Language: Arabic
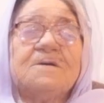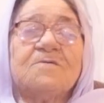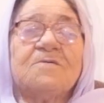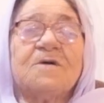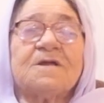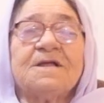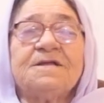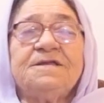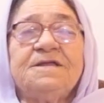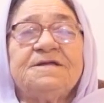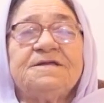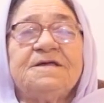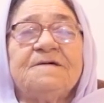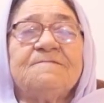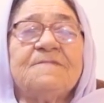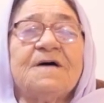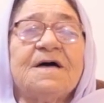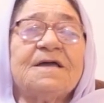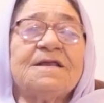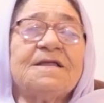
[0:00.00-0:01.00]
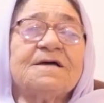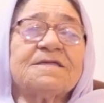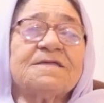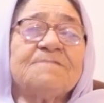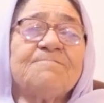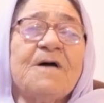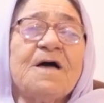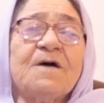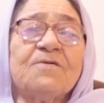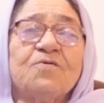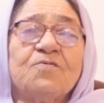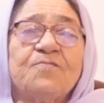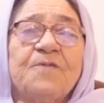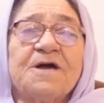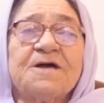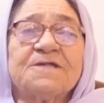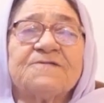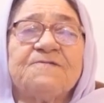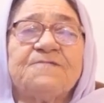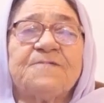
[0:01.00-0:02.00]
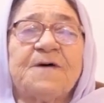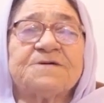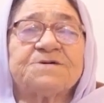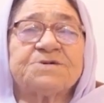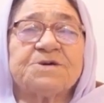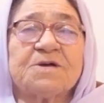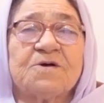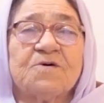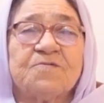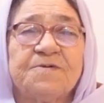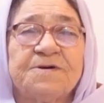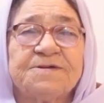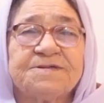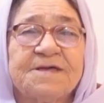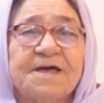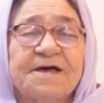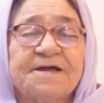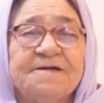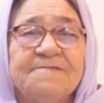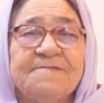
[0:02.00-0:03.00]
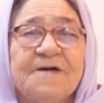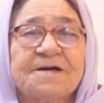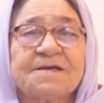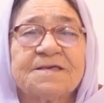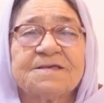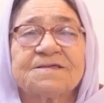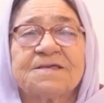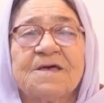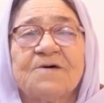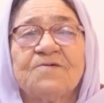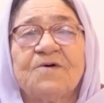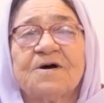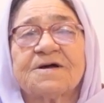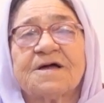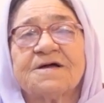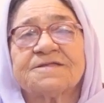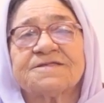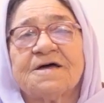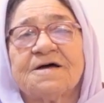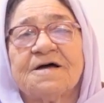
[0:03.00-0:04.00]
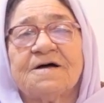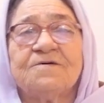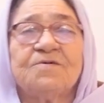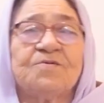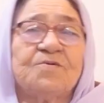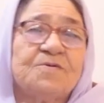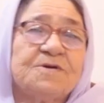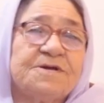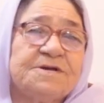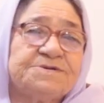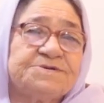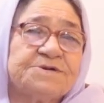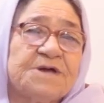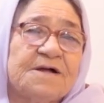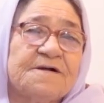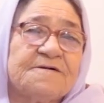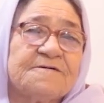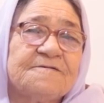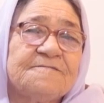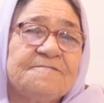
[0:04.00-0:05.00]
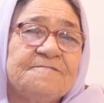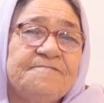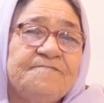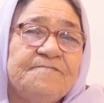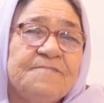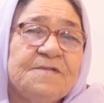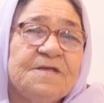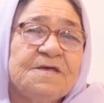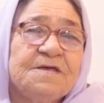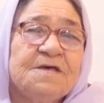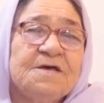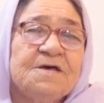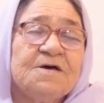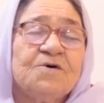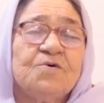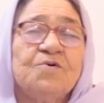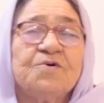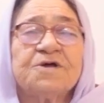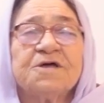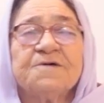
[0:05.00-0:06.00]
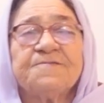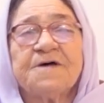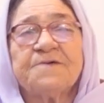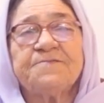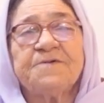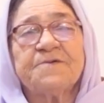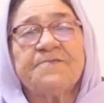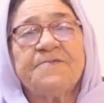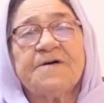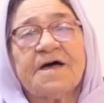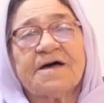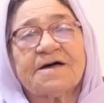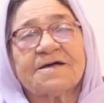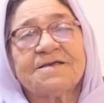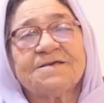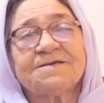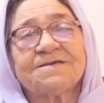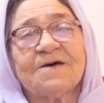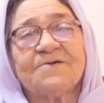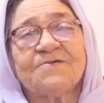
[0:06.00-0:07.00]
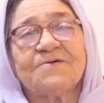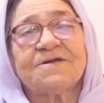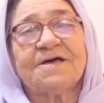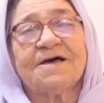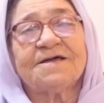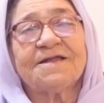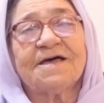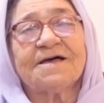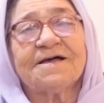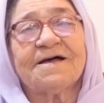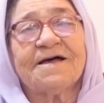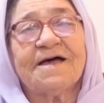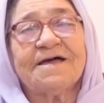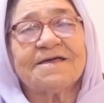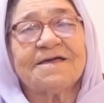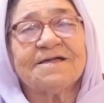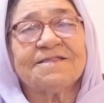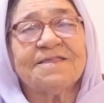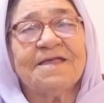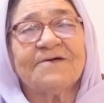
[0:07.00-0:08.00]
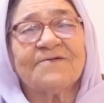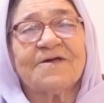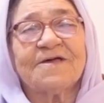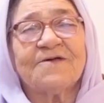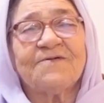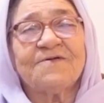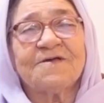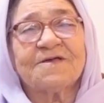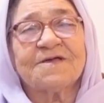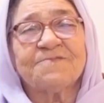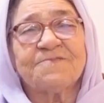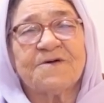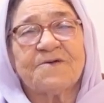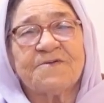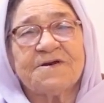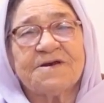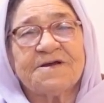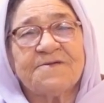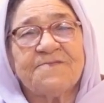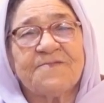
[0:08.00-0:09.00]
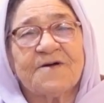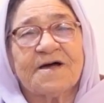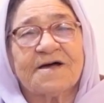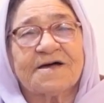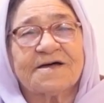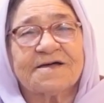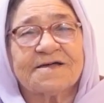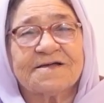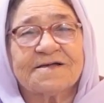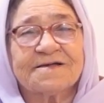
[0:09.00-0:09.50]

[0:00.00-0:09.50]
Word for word: والله نينا مالك ماكو بيت في بعشيقة وبعزياني ماك سوى كتا وكليتشا وكباب قباخ كنساوي نحنا هاي كتنا في كباب القباخ